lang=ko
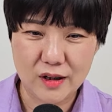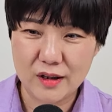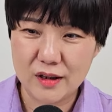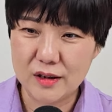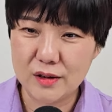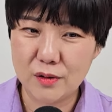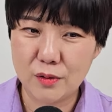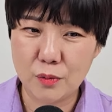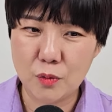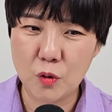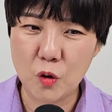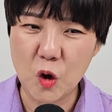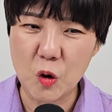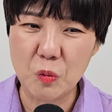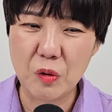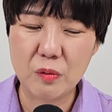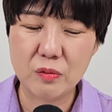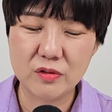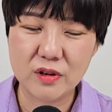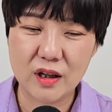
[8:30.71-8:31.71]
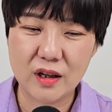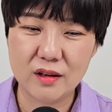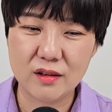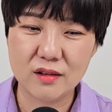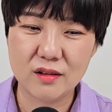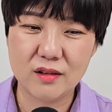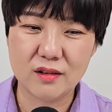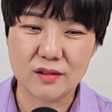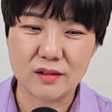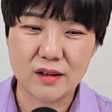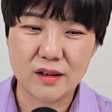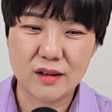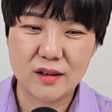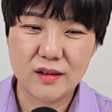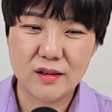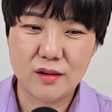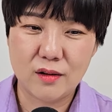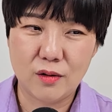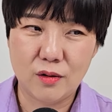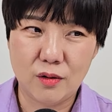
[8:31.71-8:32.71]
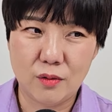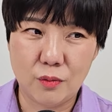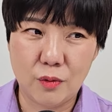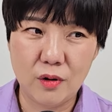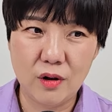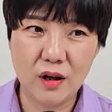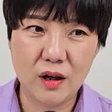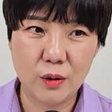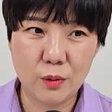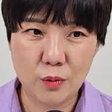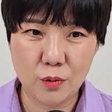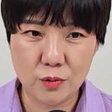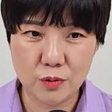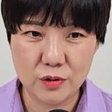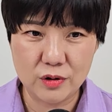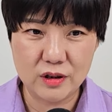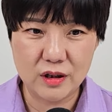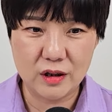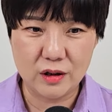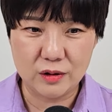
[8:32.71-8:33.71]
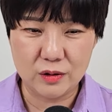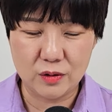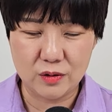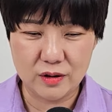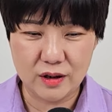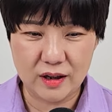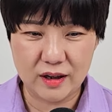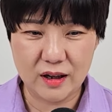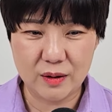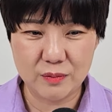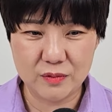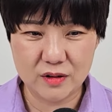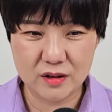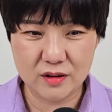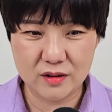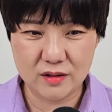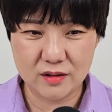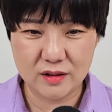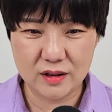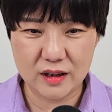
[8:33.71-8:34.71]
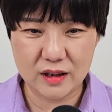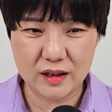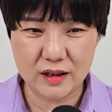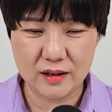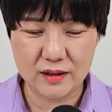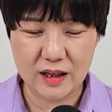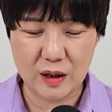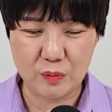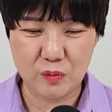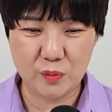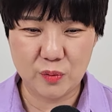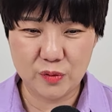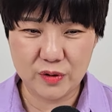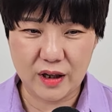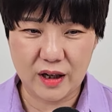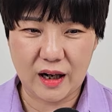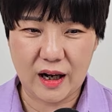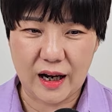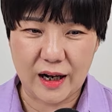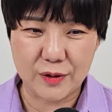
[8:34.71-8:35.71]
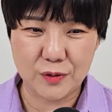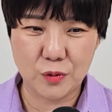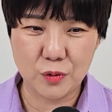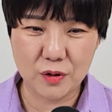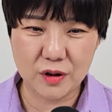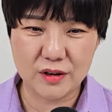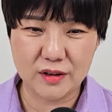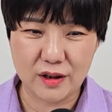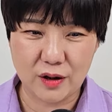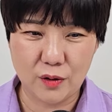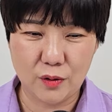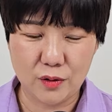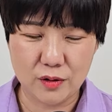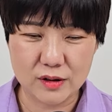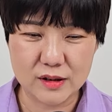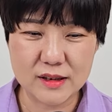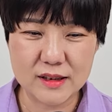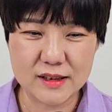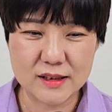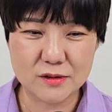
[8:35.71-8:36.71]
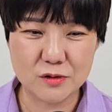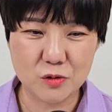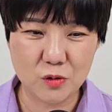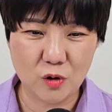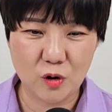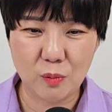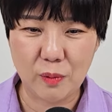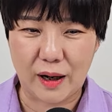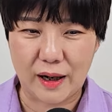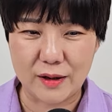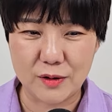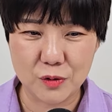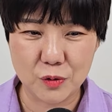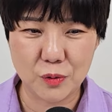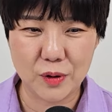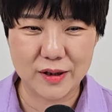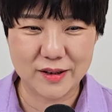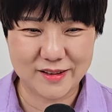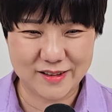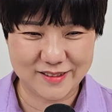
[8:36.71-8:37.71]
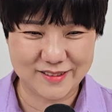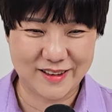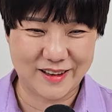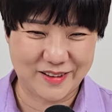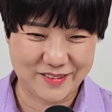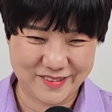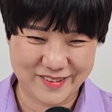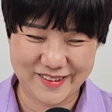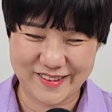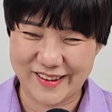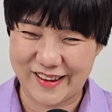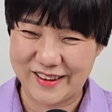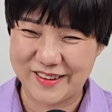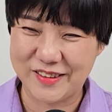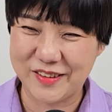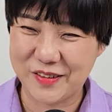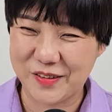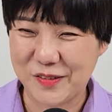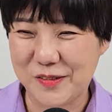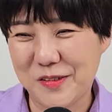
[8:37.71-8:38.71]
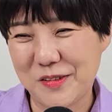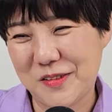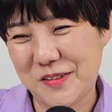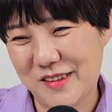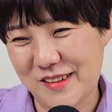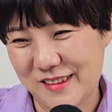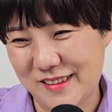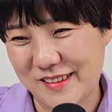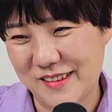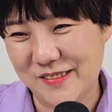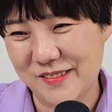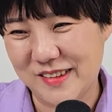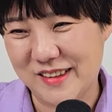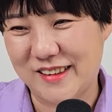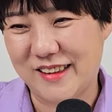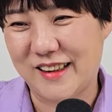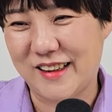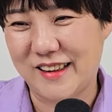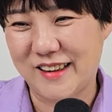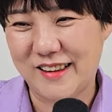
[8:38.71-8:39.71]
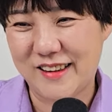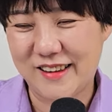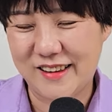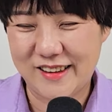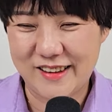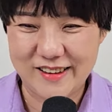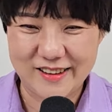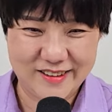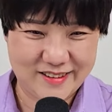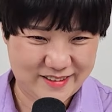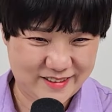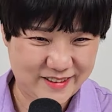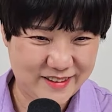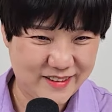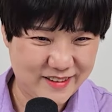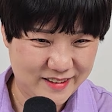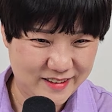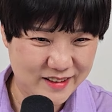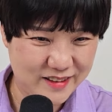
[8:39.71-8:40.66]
그래서 공유물 분할은 어, 원래 공유자였던 사람들이 대부분 다 가족인데요. 끝이 조금 안 좋았을 때 이렇게 가는 경우들이 있습니다. 음.